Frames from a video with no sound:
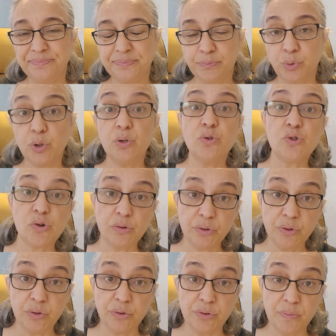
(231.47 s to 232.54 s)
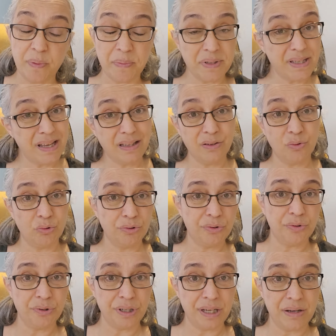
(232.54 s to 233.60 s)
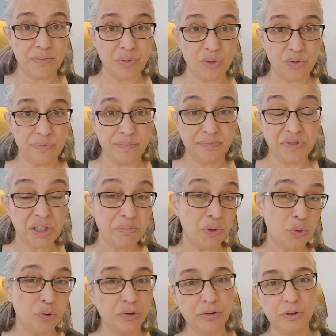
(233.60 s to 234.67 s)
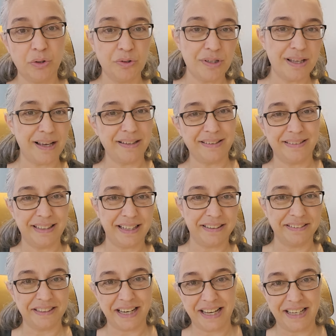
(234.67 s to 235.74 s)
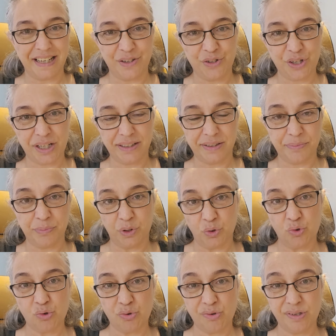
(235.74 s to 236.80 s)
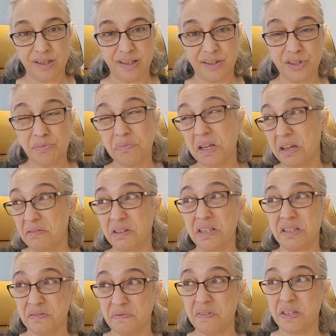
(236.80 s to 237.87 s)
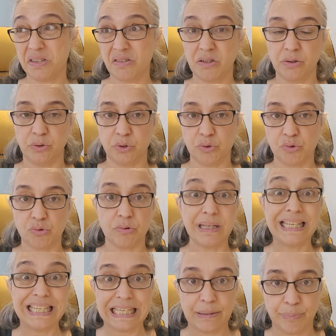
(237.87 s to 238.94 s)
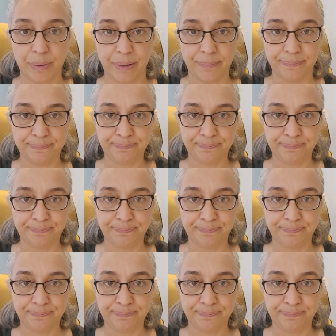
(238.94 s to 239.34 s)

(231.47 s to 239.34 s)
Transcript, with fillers: Bugün çok yoğunum ama seninle oyun oynayamıyorum. Şimdi okulda olsaydın ne kadar eğlenecektin bir düşünsene. Şimdi evdesin ve sıkılıyorsun gibi.